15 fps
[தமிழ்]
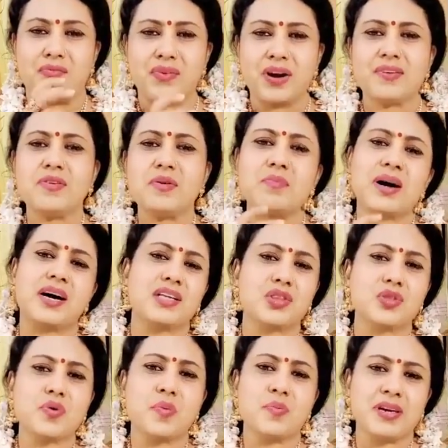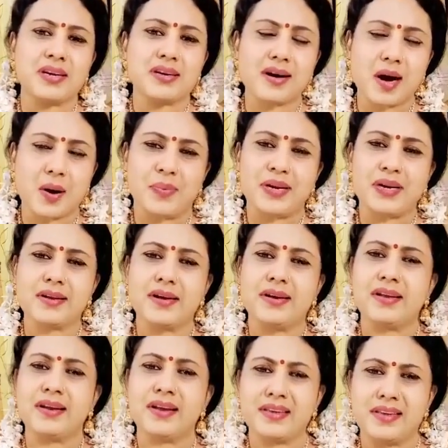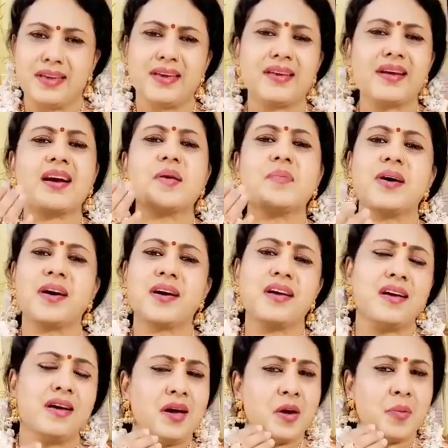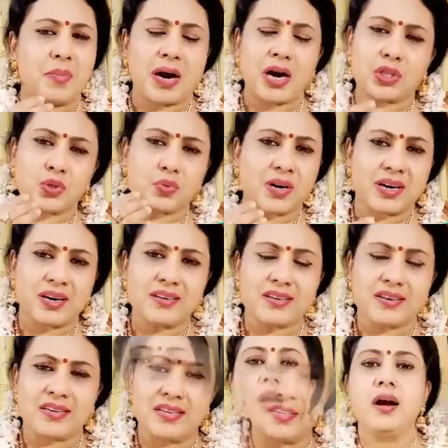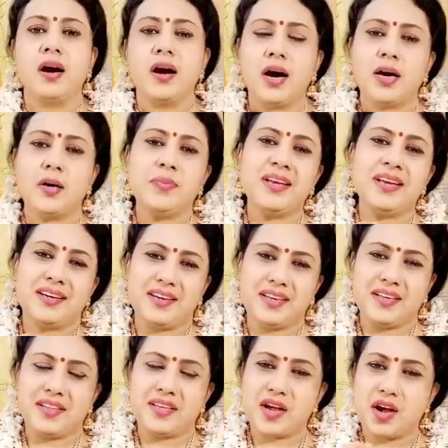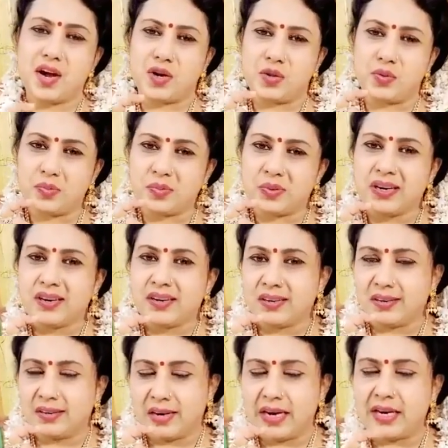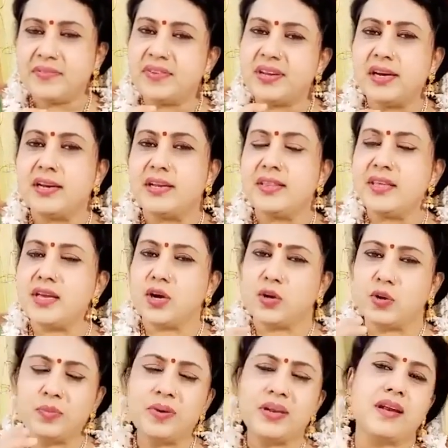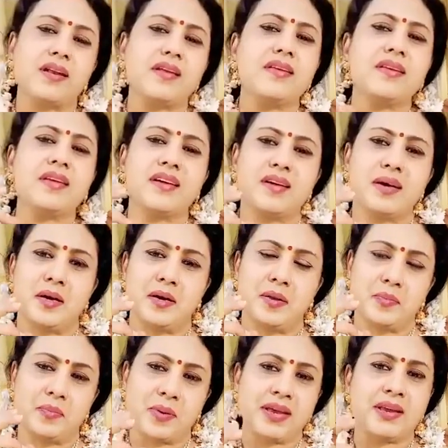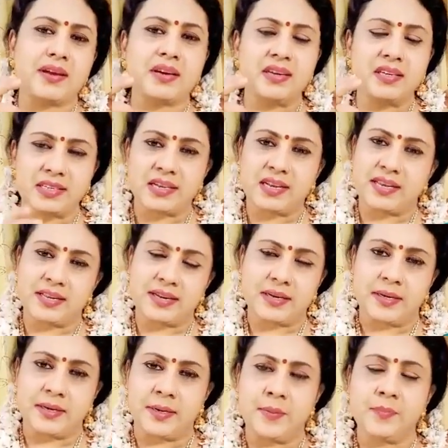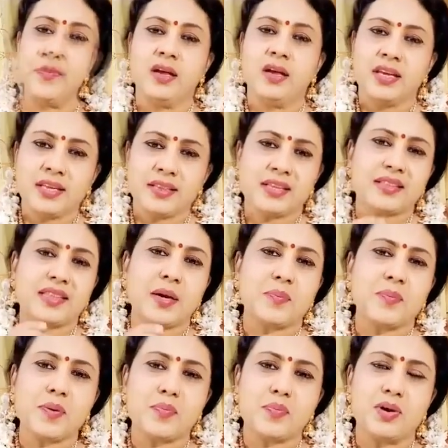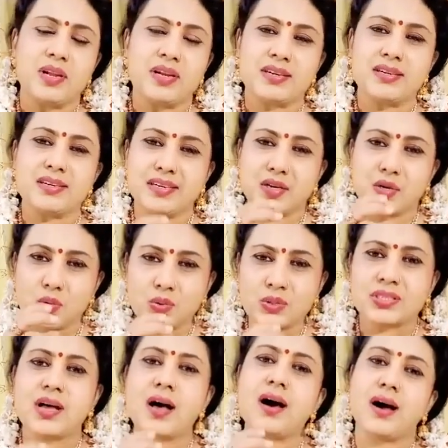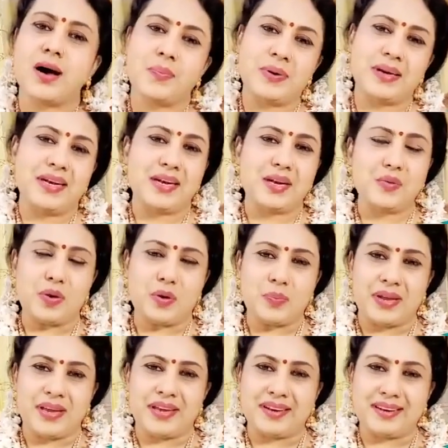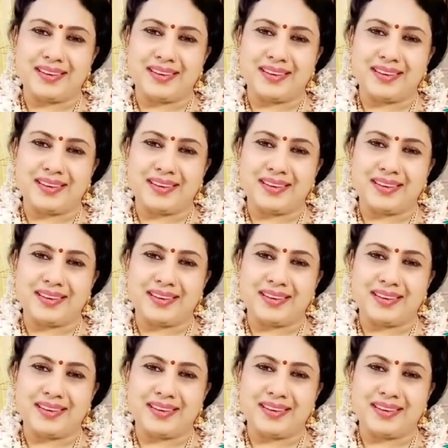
அவ்வளவு மகத்துவம் இருக்கா அப்படின்னு கேட்டிங்கன்னா ஏராளமான மகத்துவங்கள் இருக்குது ஆன்மீக ரீதியாகவும் அறிவியல் ரீதியாகவும் நிறைய பயன்கள் இதில் இருக்குது இந்த தர்பை புல்லுக்கு குசா அப்படின்ற ஒரு பெயர்